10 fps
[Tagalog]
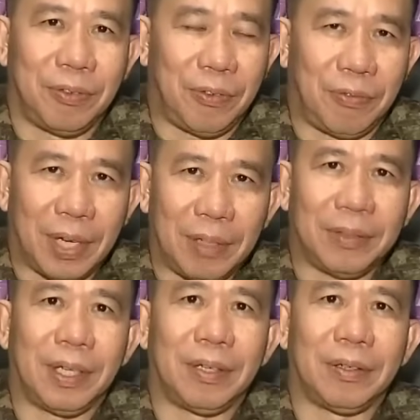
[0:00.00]
We follow
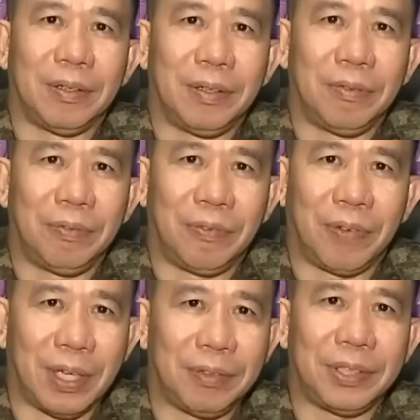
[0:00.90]
the law, we
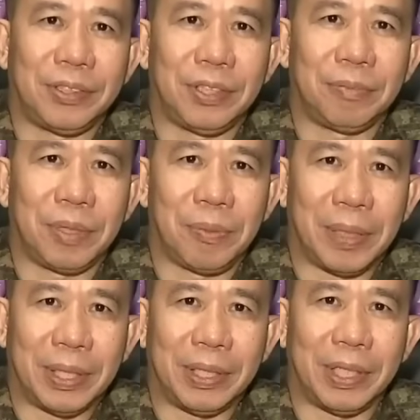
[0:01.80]
follow the chain of
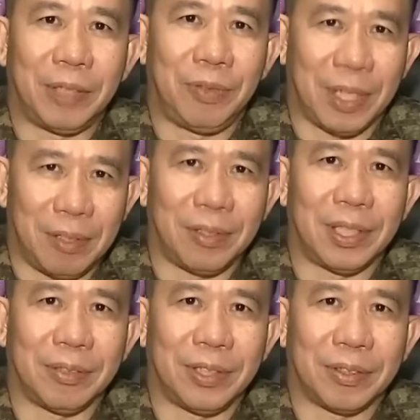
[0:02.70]
command, and we are
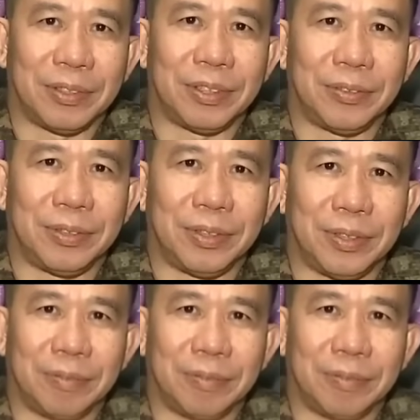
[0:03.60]
loyal to the Constitution.